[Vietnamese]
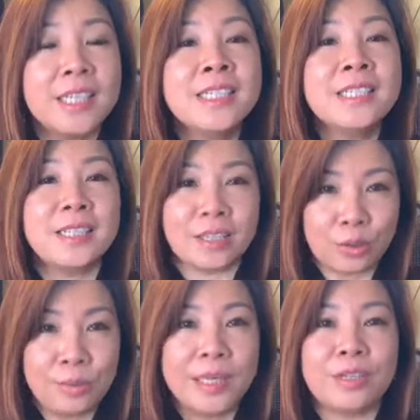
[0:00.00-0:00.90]
chính trực
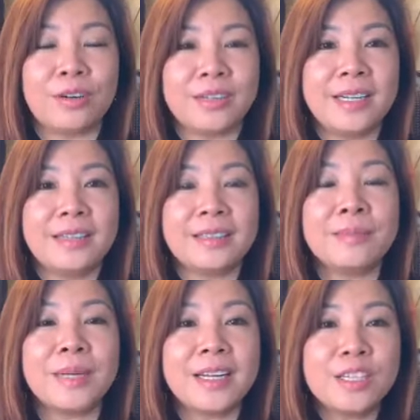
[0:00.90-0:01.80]
của mình rồi đó thì
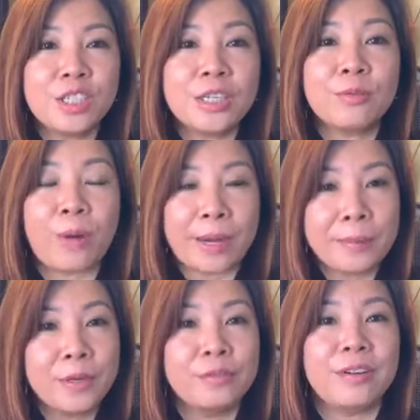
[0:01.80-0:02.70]
mình nên trích
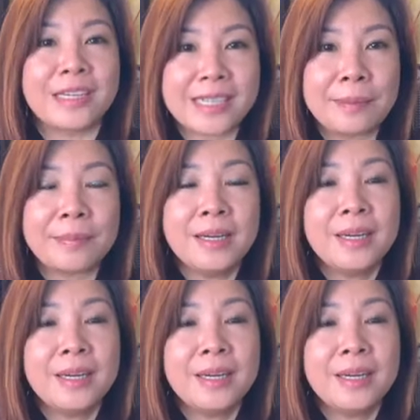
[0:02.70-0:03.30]
khoảng 10 phần trăm